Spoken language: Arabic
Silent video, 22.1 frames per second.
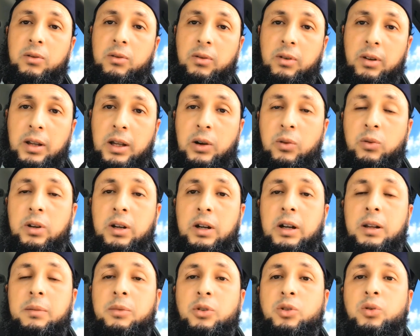والقول
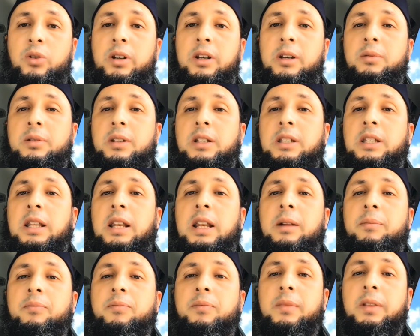المشروع النبي صلى
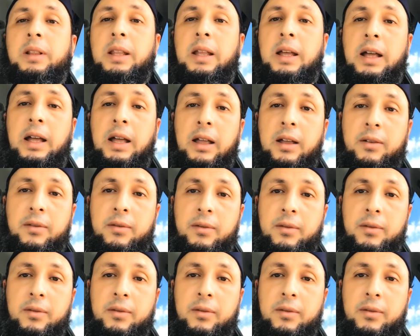الله عليه وسلم لا